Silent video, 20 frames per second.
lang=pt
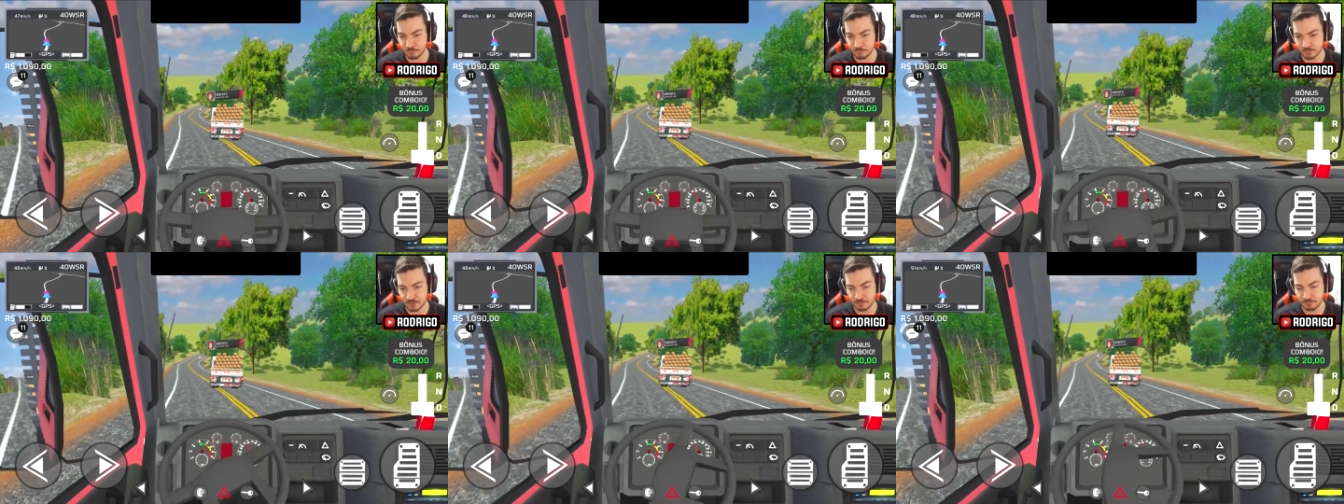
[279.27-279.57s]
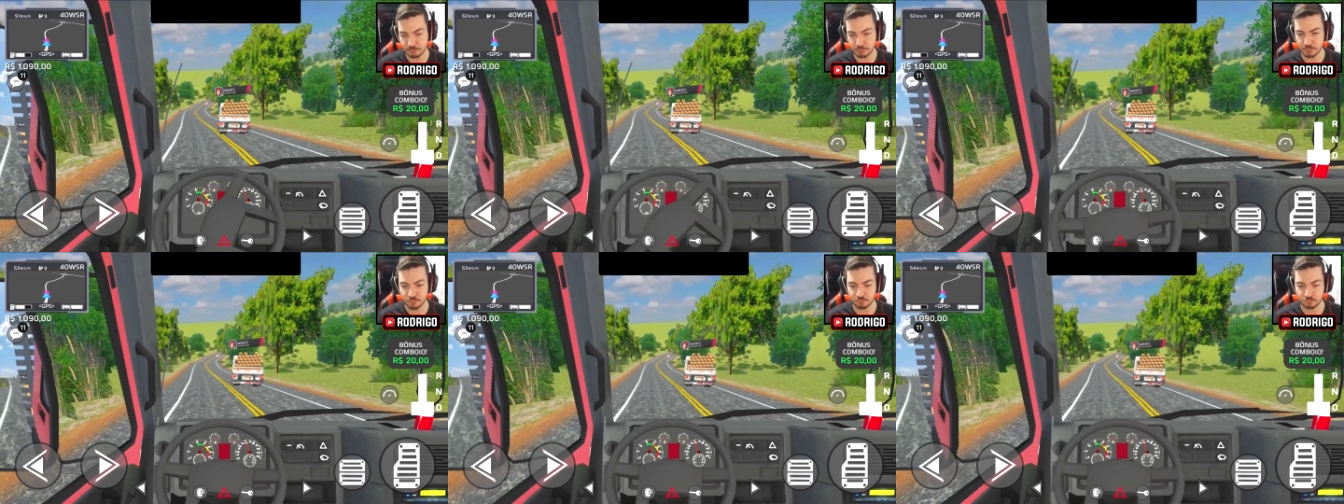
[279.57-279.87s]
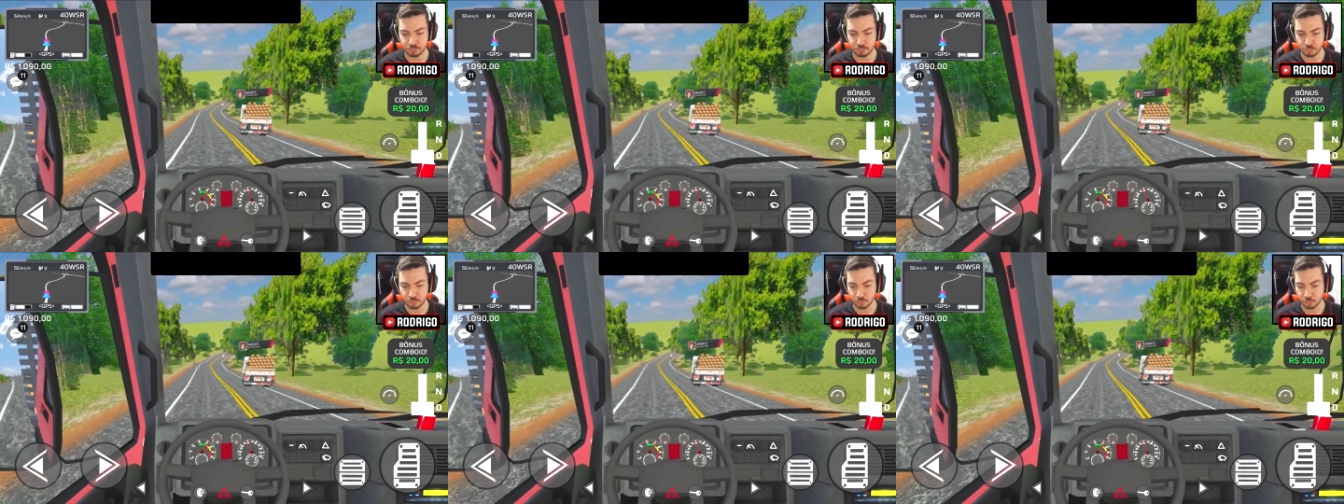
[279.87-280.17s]
Os caminhões
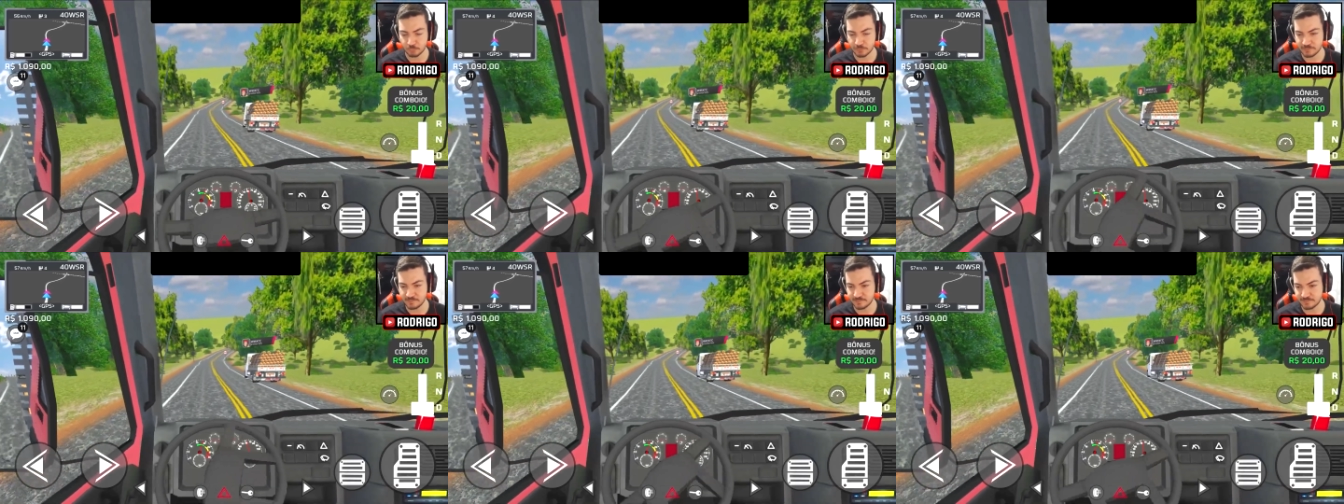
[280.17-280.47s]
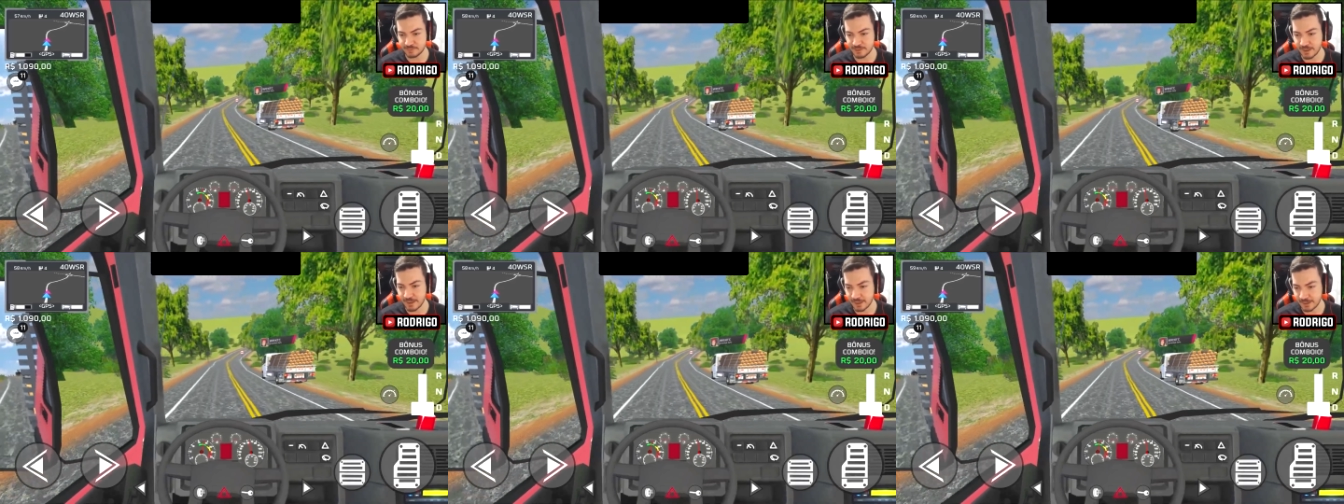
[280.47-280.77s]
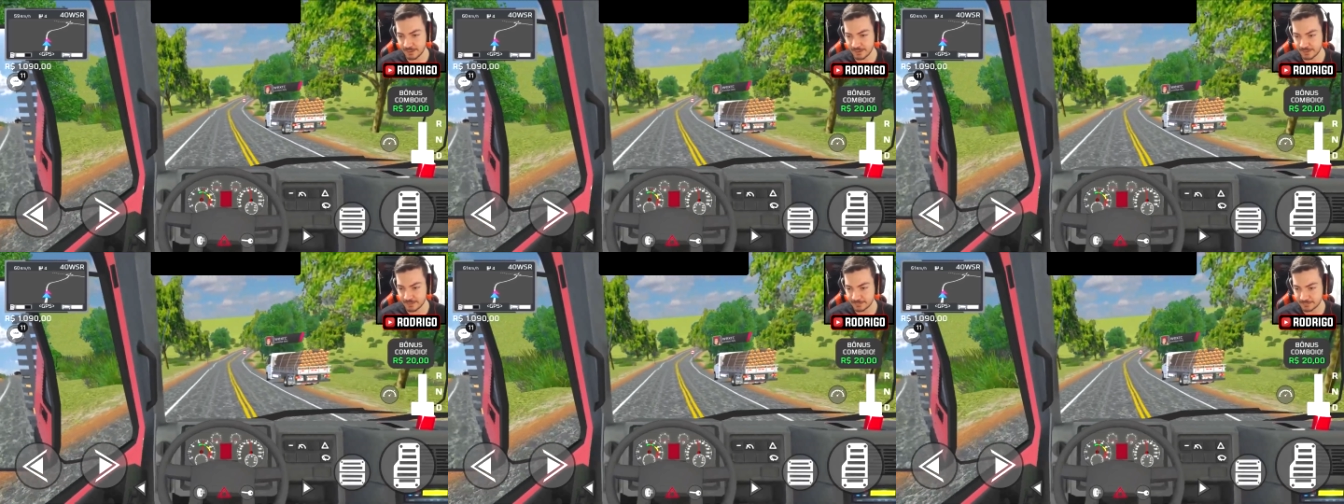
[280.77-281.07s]
truques,
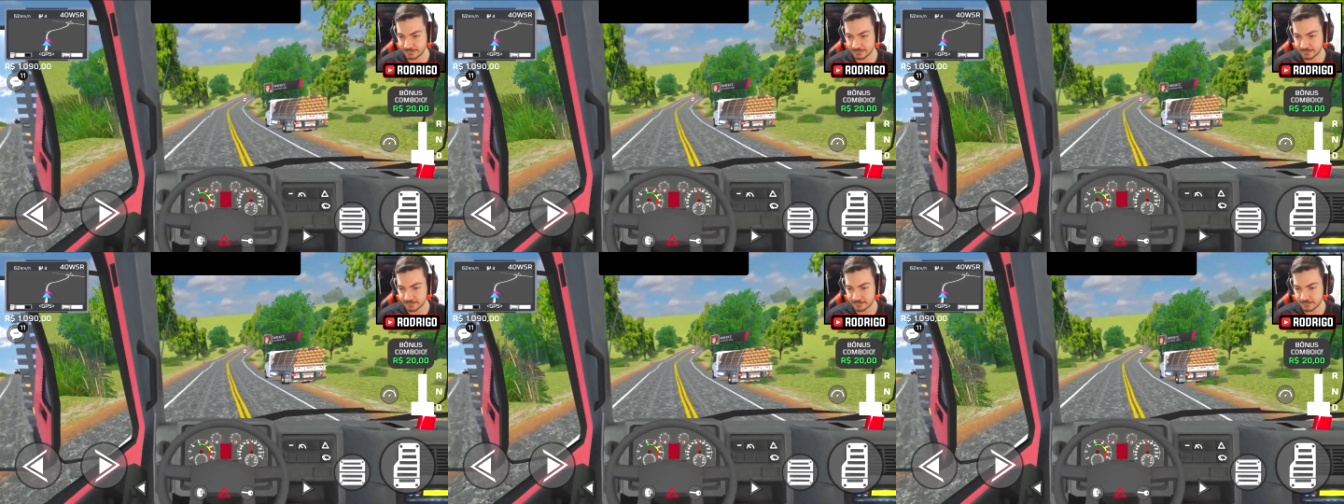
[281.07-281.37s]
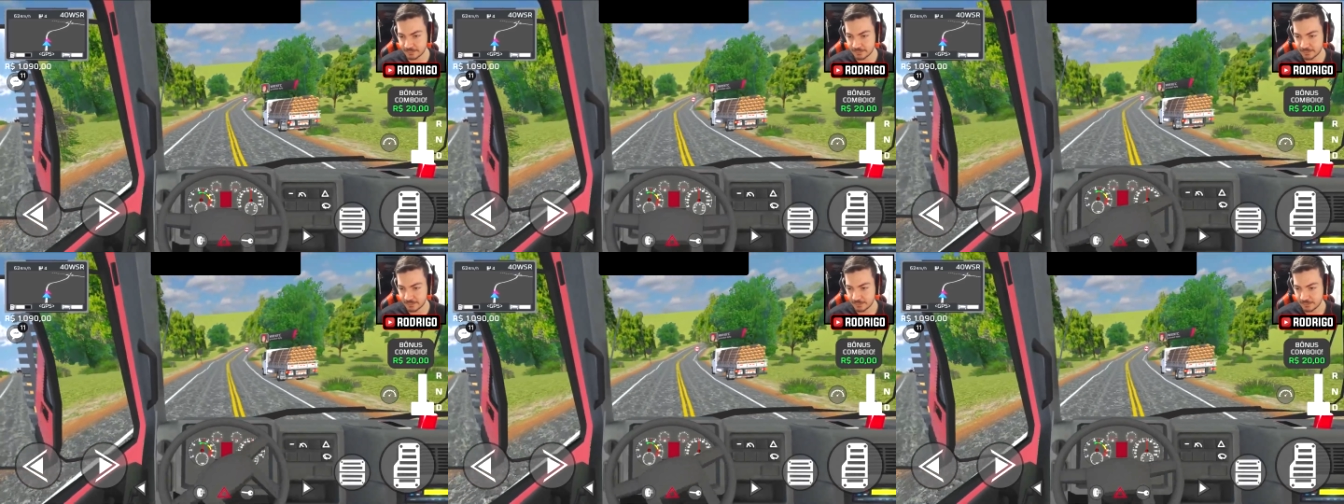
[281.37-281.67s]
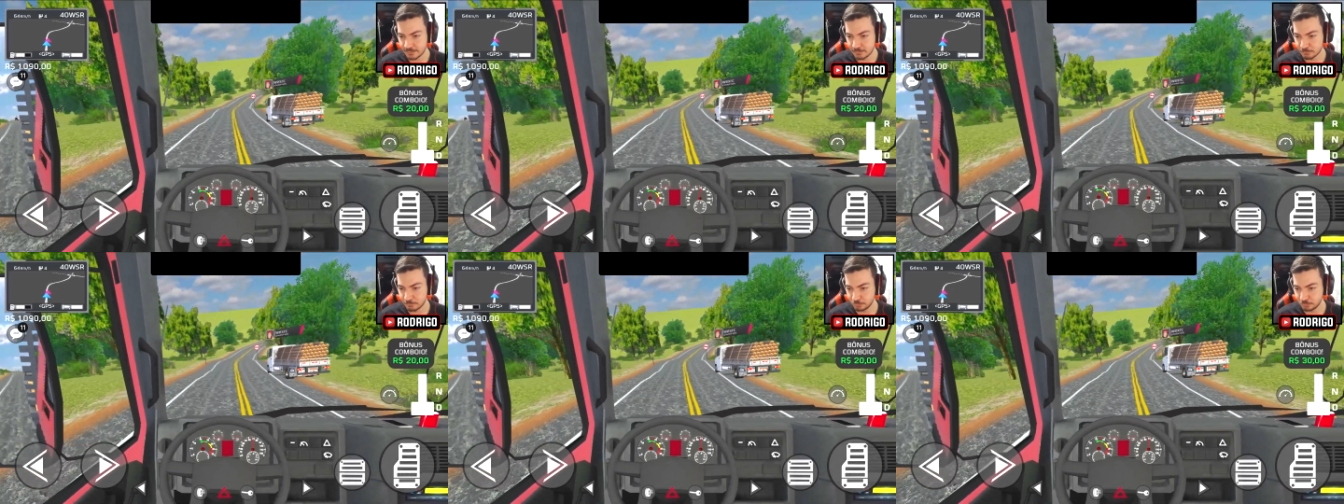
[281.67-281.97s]
carreta
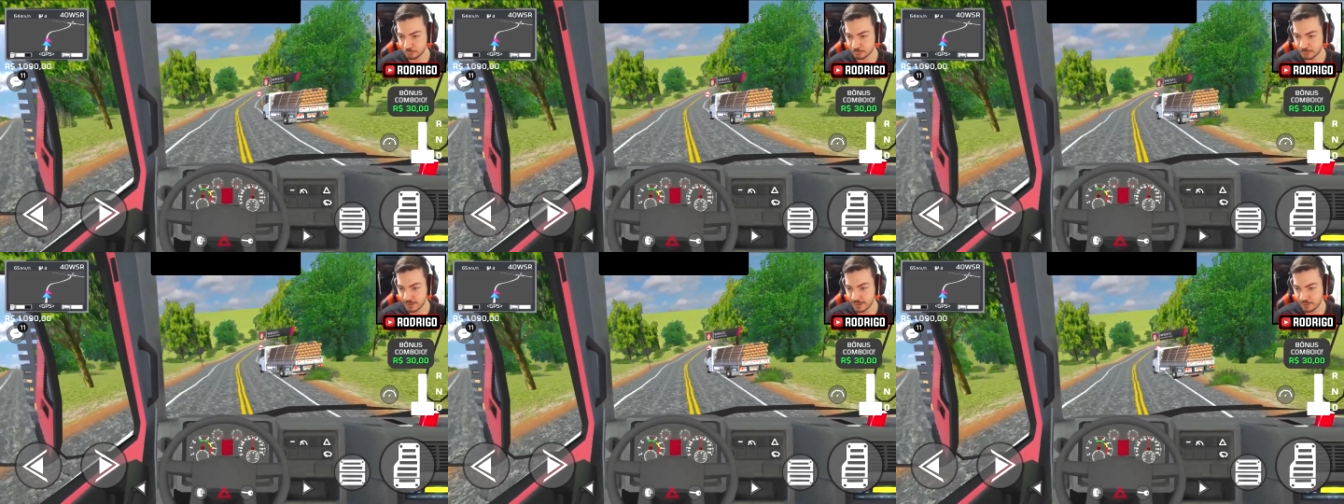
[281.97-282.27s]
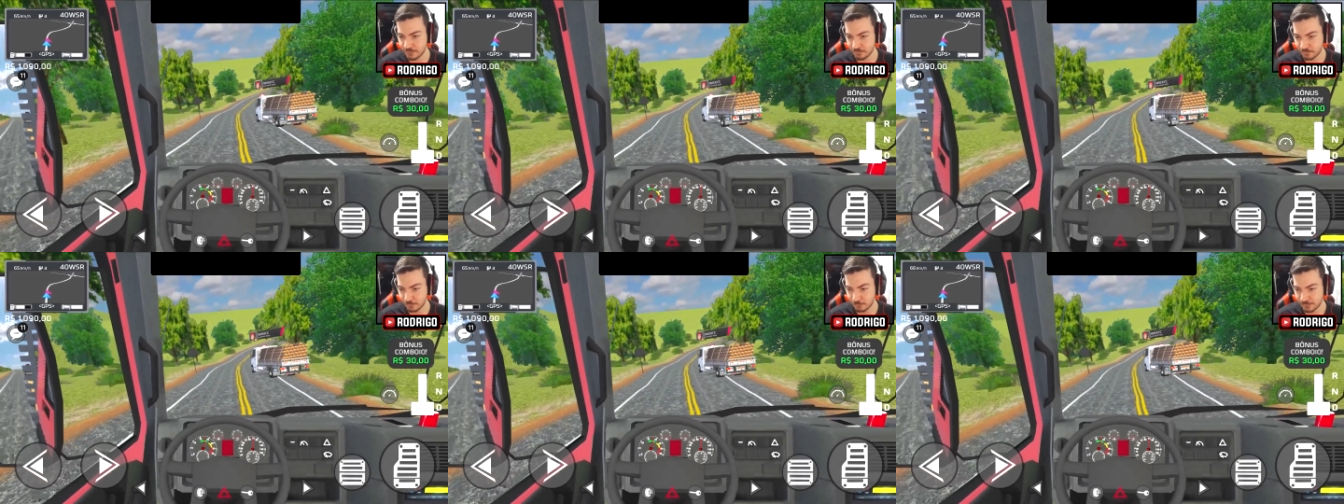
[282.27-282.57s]
e muito mais, ó.